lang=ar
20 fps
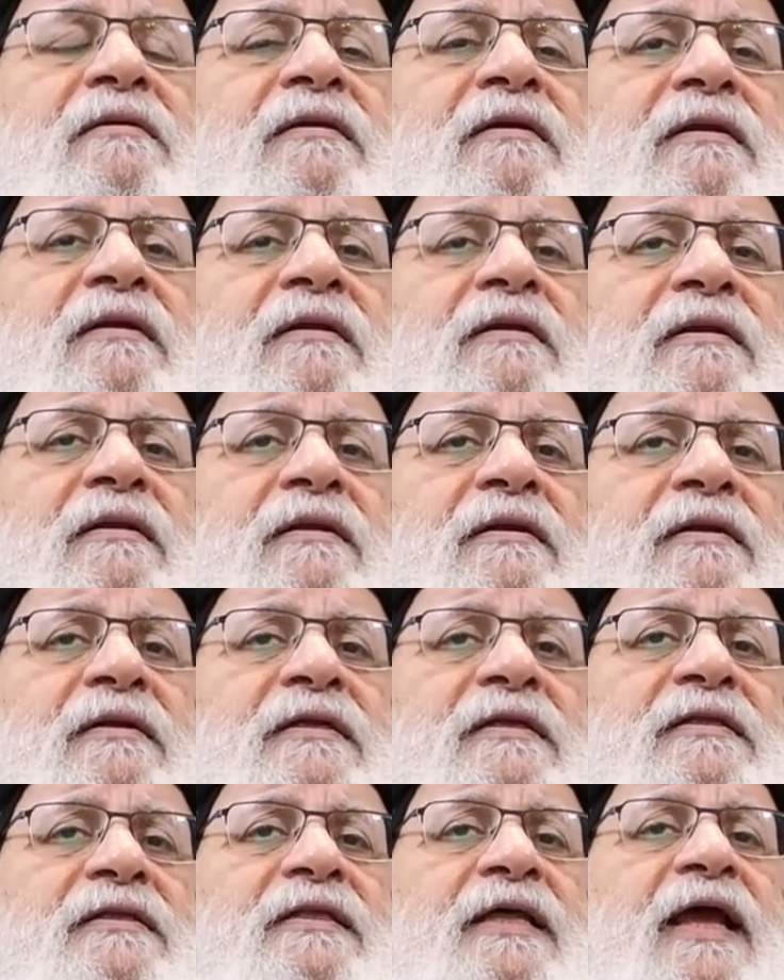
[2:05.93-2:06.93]

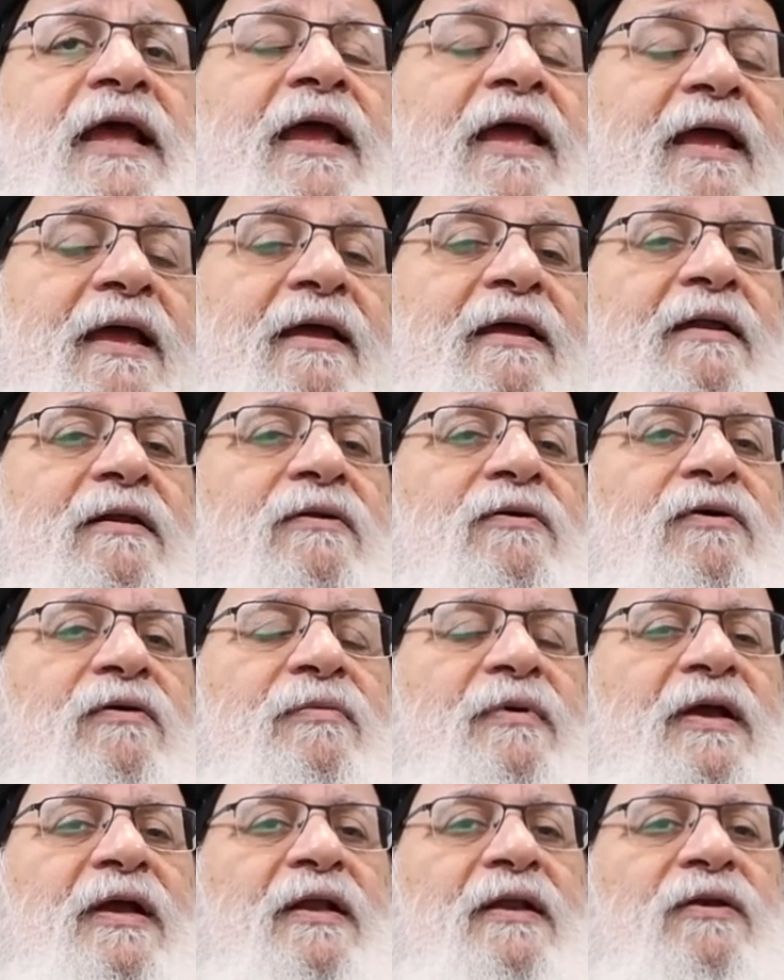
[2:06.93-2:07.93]
الدهاء اللي هو
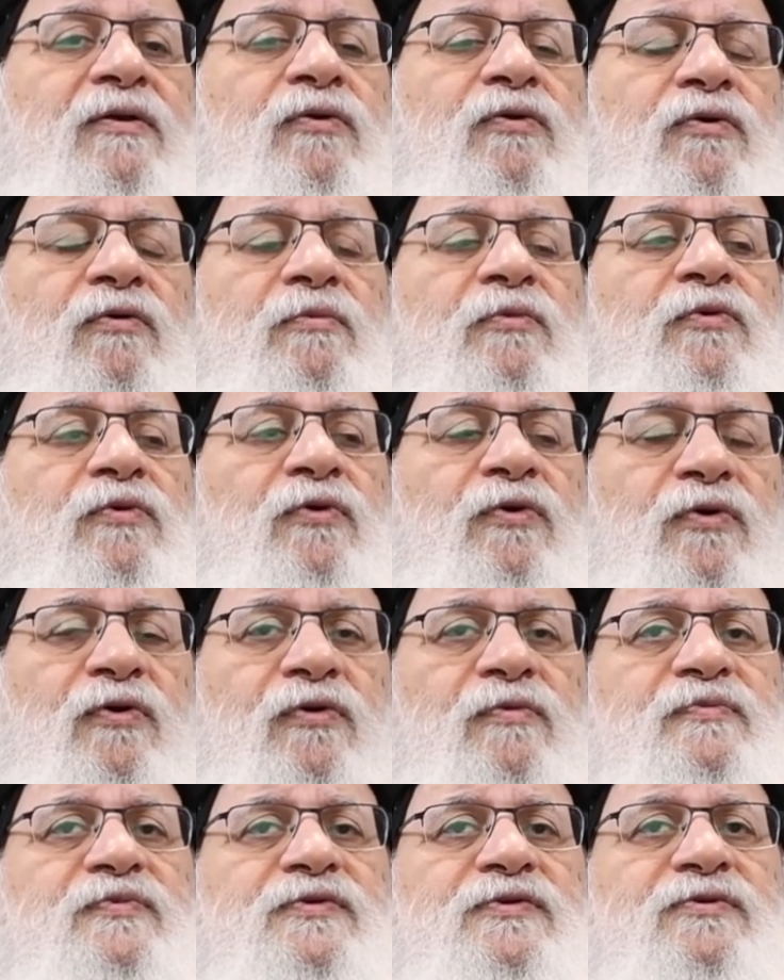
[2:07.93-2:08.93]
بقى اللقم
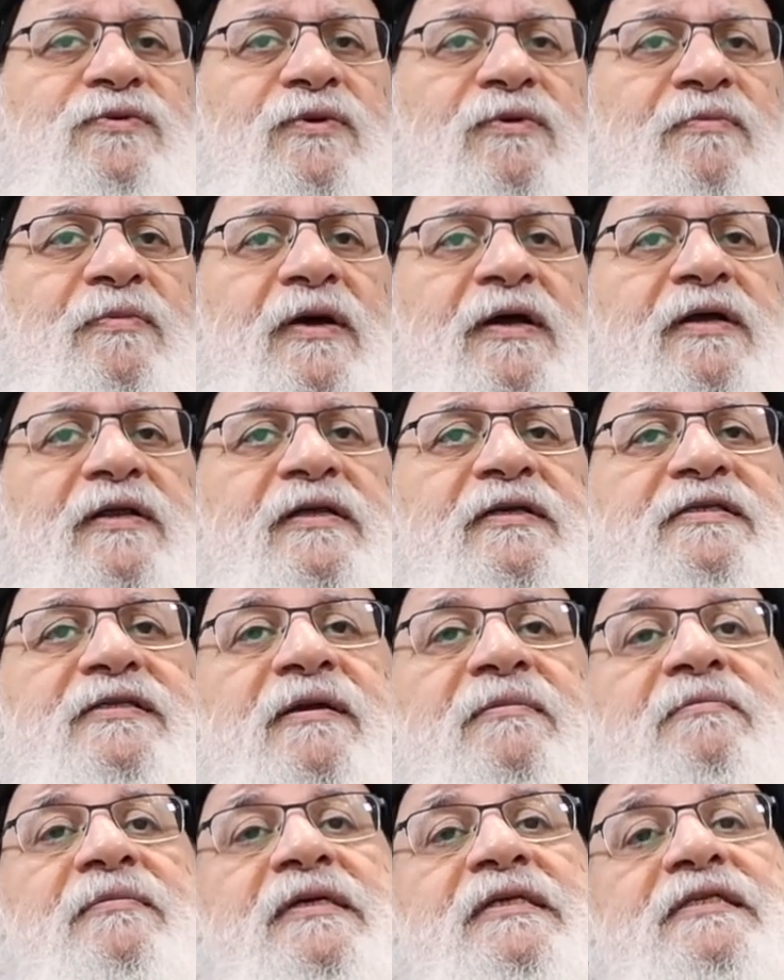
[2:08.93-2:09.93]
والخبز والمكر
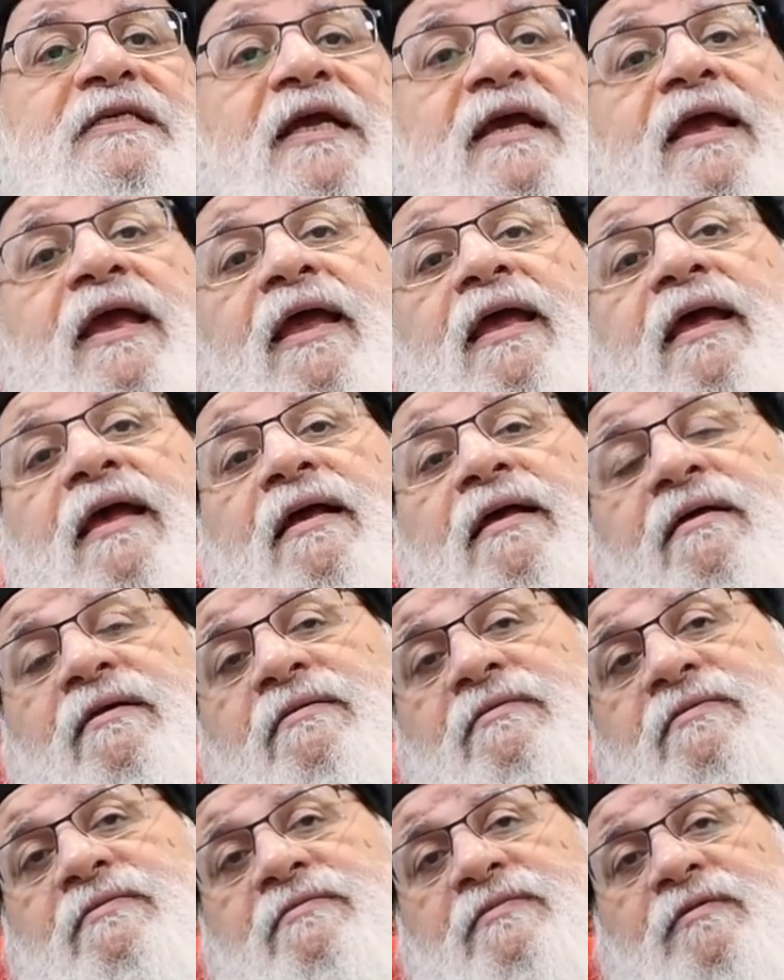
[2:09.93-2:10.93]
يسميه ذكاء
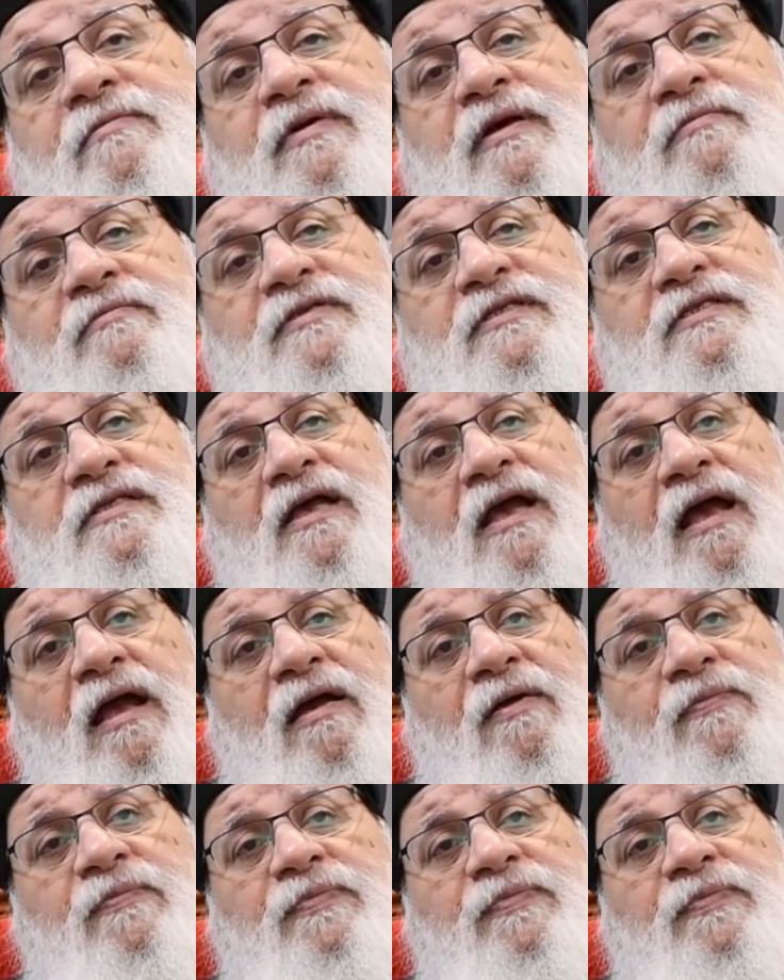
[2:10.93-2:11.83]
طبعا مش صح